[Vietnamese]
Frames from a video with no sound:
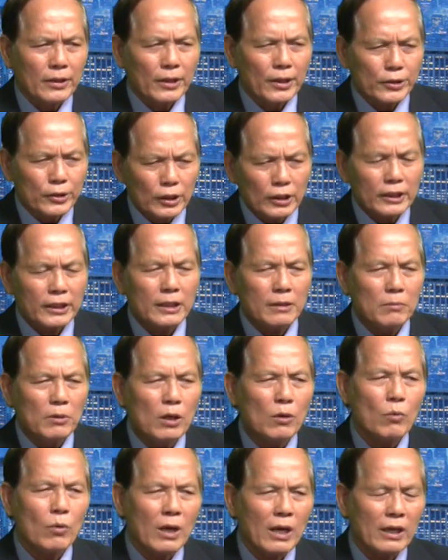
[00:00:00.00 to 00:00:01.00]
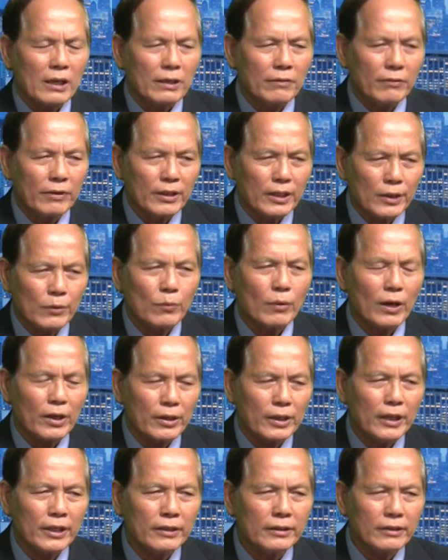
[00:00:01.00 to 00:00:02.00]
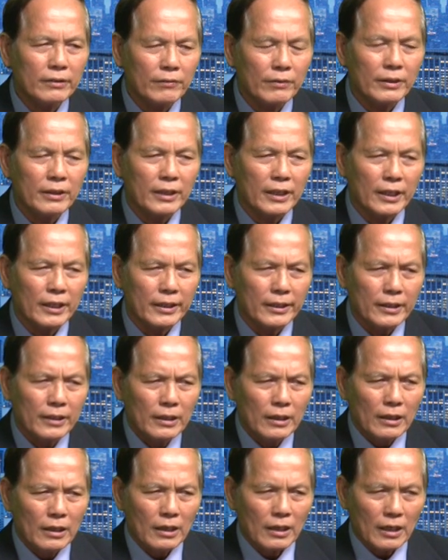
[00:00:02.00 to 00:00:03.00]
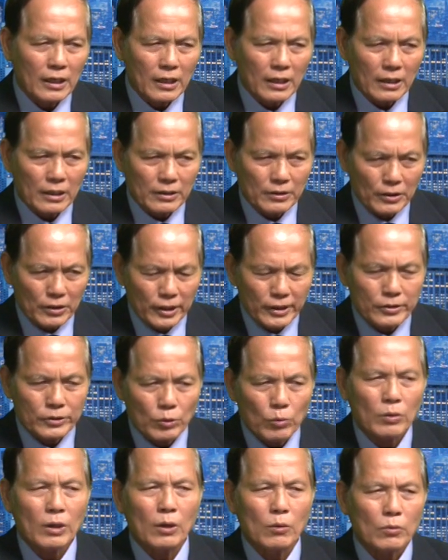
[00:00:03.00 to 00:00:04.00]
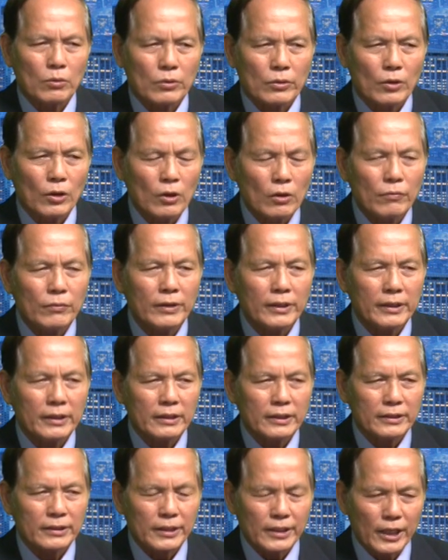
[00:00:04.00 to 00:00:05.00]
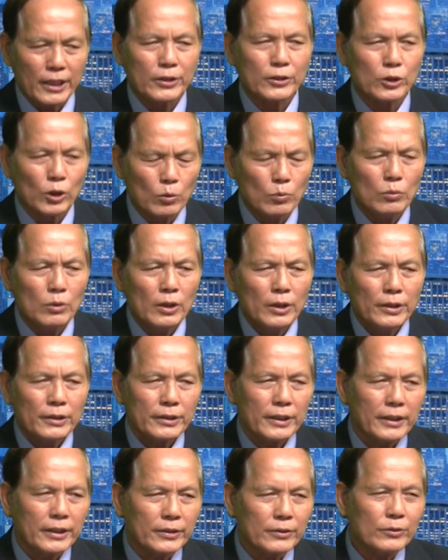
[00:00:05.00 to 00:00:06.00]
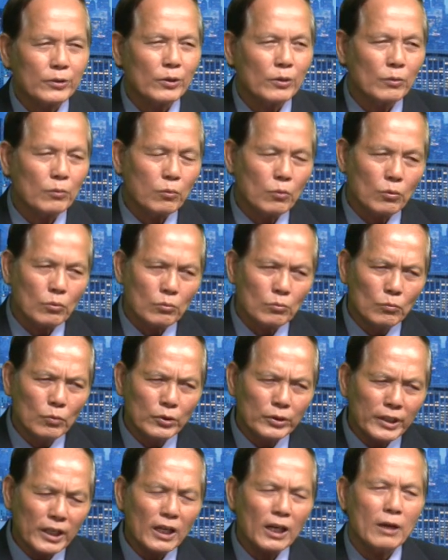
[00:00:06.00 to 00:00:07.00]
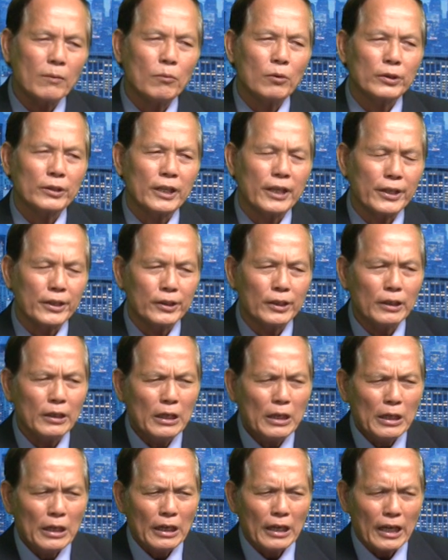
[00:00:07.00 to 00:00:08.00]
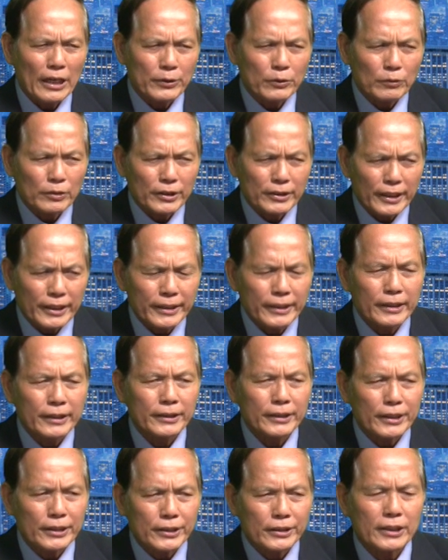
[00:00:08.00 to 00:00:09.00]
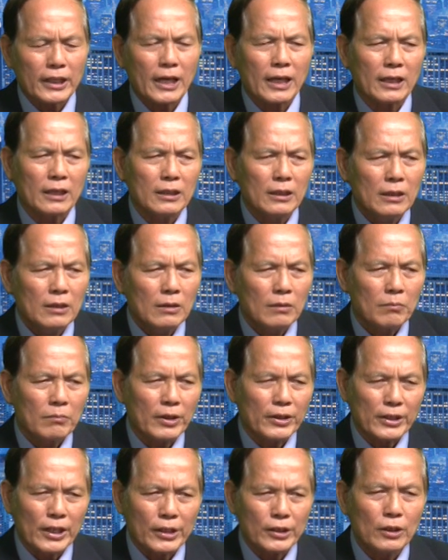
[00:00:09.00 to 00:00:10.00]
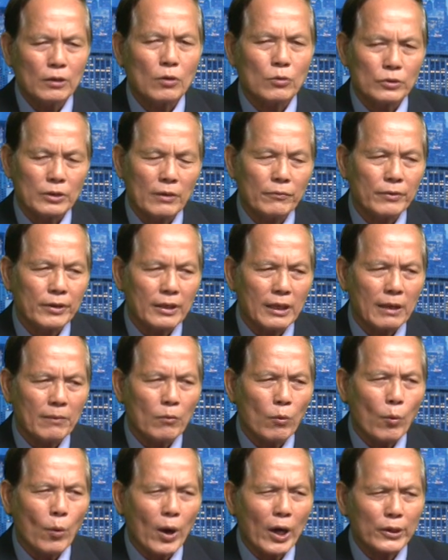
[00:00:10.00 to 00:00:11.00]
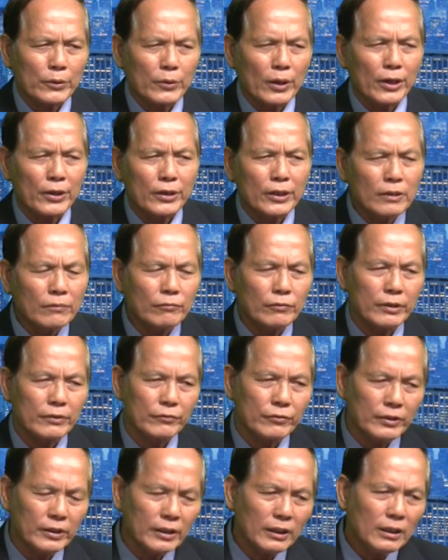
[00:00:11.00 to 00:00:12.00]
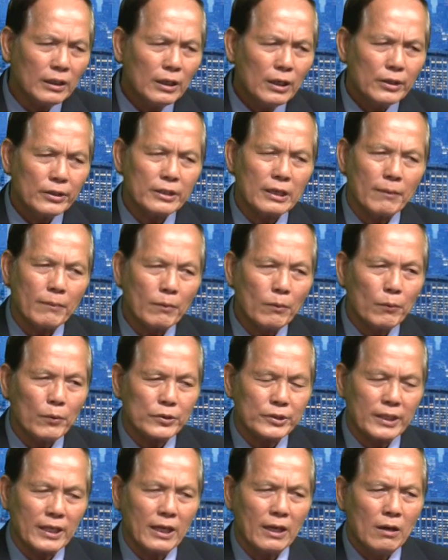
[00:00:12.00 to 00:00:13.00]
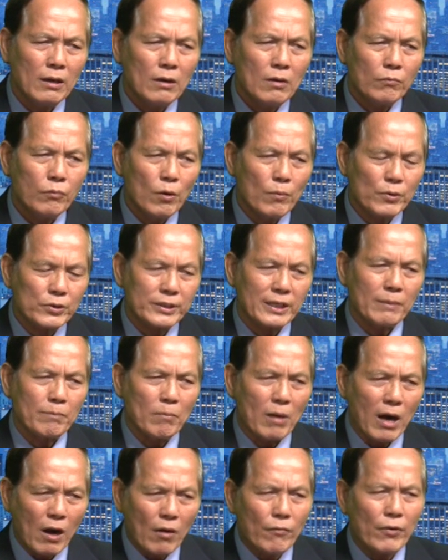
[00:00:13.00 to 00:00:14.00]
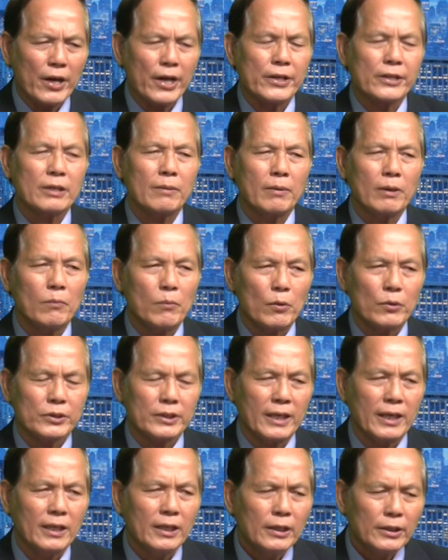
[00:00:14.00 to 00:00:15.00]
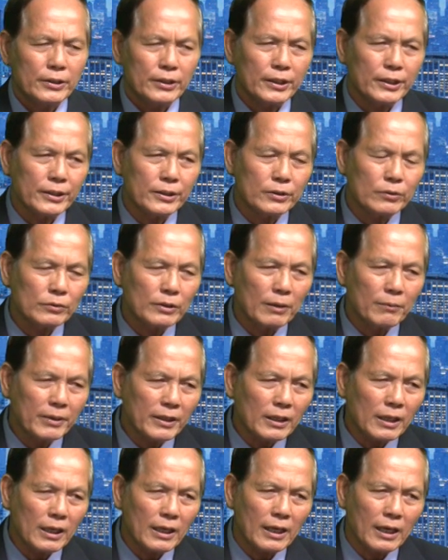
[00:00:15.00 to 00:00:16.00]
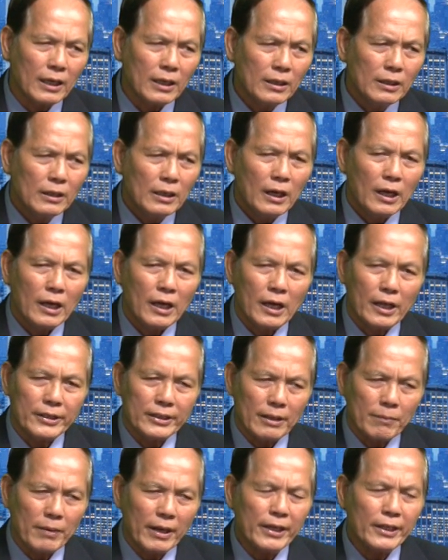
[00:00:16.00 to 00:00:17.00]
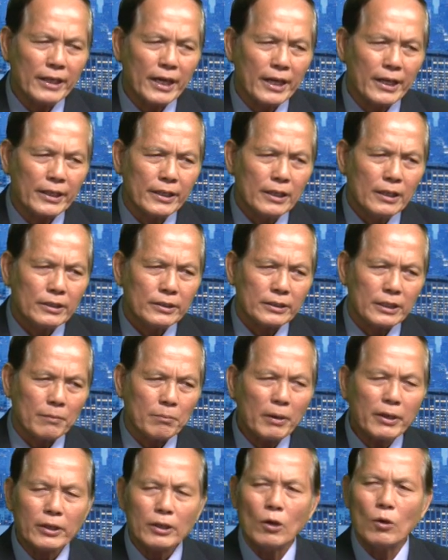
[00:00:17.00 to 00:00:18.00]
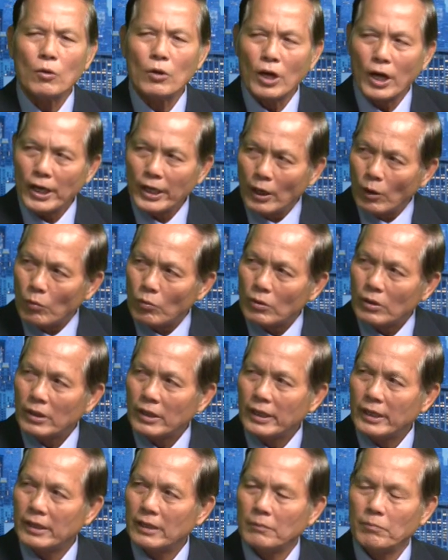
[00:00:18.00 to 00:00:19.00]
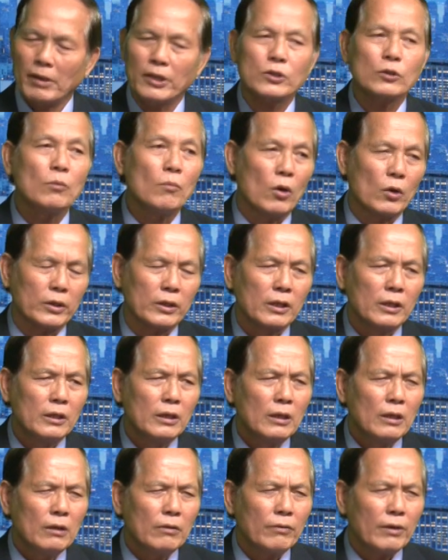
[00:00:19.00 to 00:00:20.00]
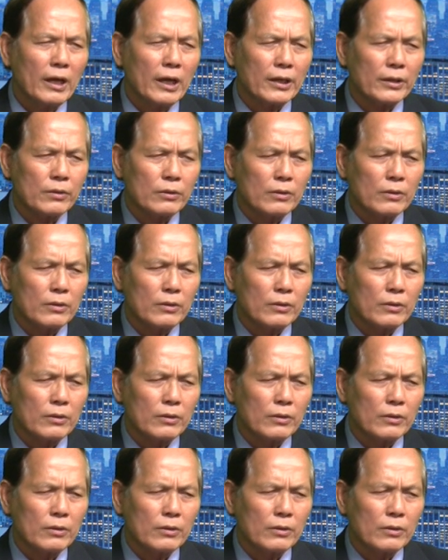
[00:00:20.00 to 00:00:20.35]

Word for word: Trước khi bước qua cái phần liên quan đến cái vấn đề à, liên Trung Cộng đối với cái tình hình chung, thì chúng tôi muốn nhắc lại một lần nữa là chúng ta thấy cái tình trạng mà nhà nước Cộng sản Việt Nam hoàn toàn đứng về phía nhà máy Formosa, Formosa bảo vệ nhà máy Formosa, thì chúng ta biết là à, nhà máy này sẽ bắt đầu khởi động cái máy số 1 và